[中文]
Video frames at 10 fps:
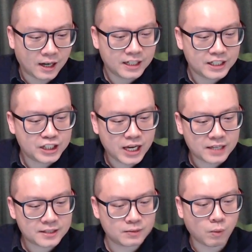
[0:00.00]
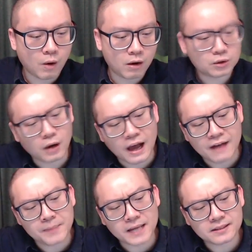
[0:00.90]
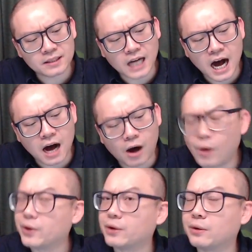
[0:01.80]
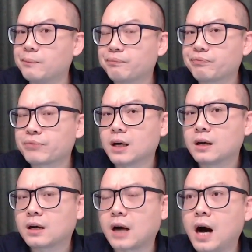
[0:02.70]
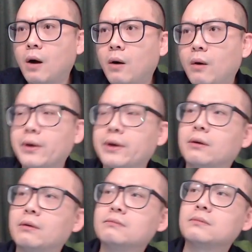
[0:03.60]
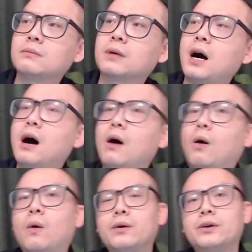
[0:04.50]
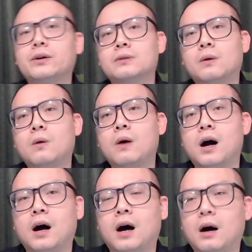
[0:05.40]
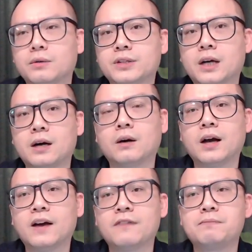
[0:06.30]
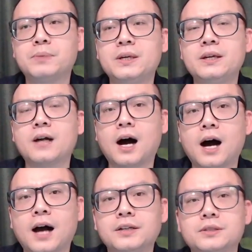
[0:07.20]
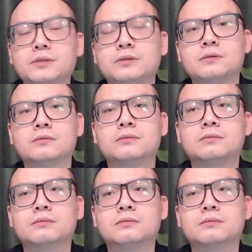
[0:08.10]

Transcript: Jess Wong 说 FPS 是 Car Audio，Car Audio，Car Audio 的话好像 FPI 就